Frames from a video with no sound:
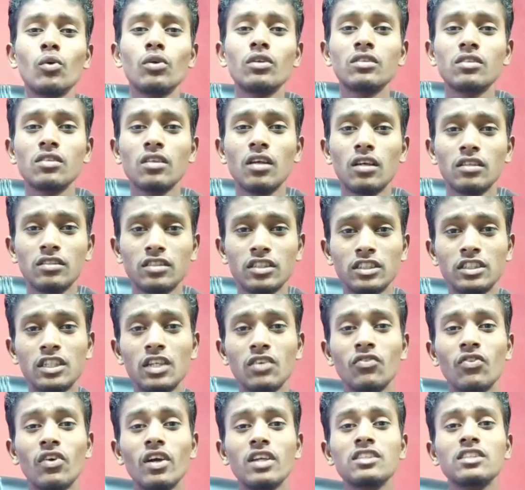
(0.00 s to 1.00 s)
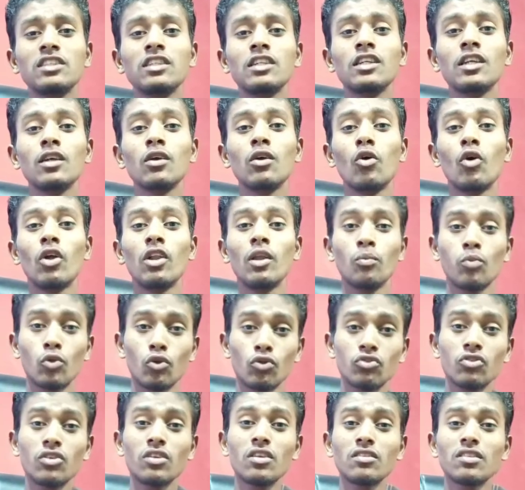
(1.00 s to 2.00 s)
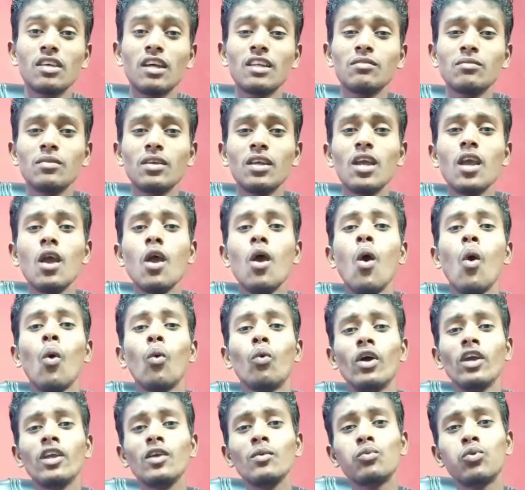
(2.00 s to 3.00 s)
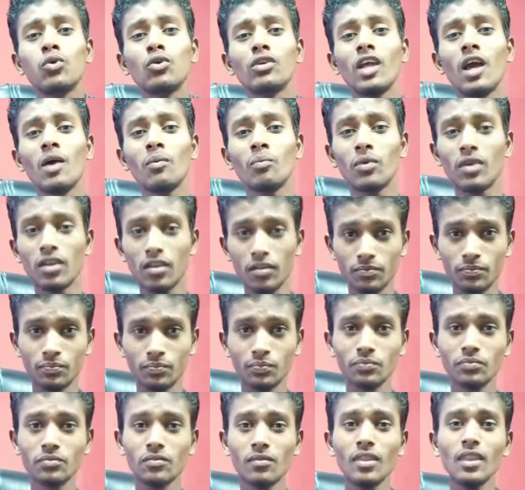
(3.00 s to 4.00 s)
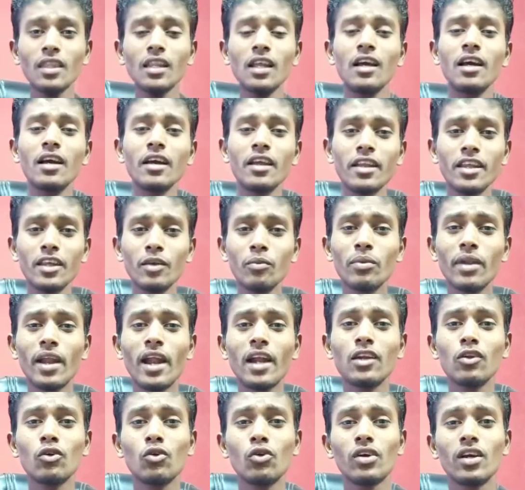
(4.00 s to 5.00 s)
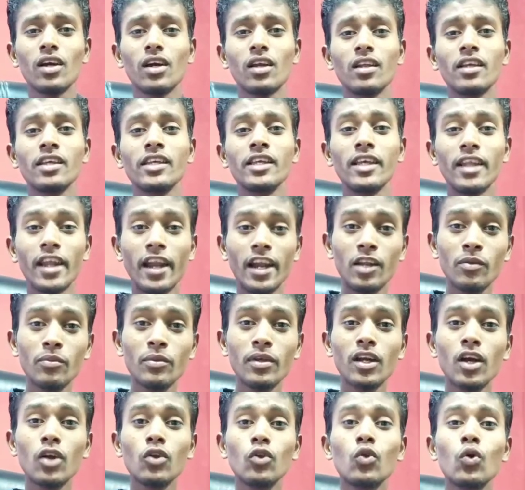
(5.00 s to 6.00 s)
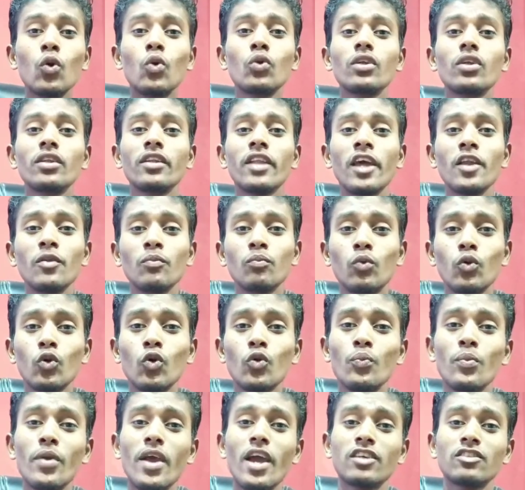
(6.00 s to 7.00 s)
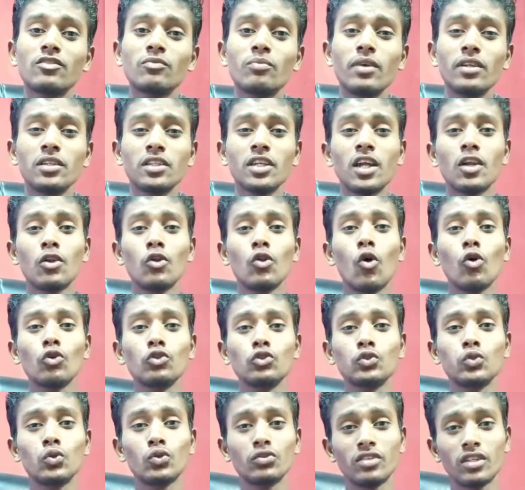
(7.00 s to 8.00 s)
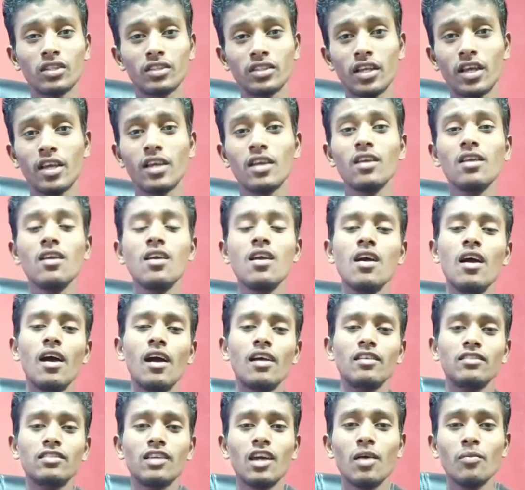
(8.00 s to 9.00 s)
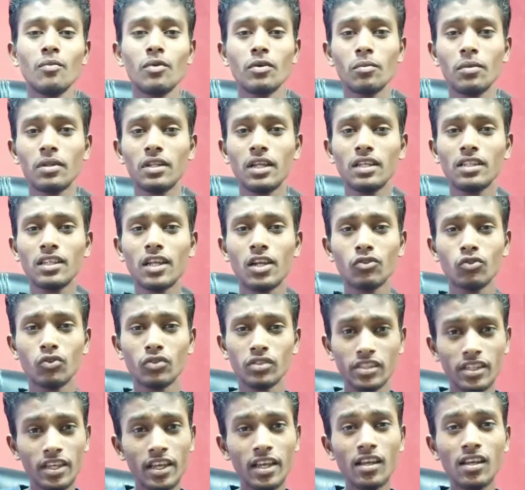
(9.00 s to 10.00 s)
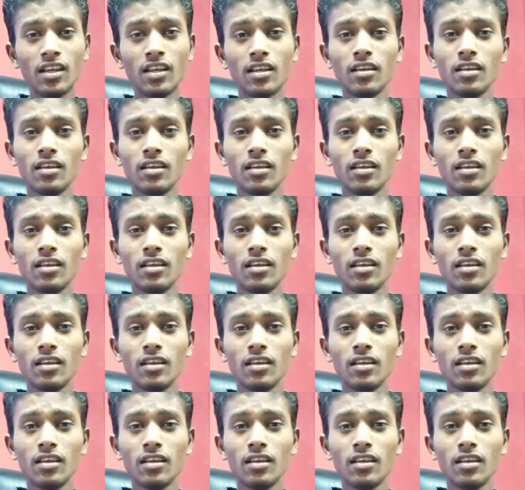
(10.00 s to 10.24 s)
सेवन सिक्सटी फाइव जी वाले प्रोसेसर के साथ में वही फ़ोन यहाँ पर रीब्रांड होकर ये रेडमी का नोट नाइन प्रो मैक्स बनकर लॉन्च हो सकता है ऐसा यहाँ पर बताया जा रहा है ये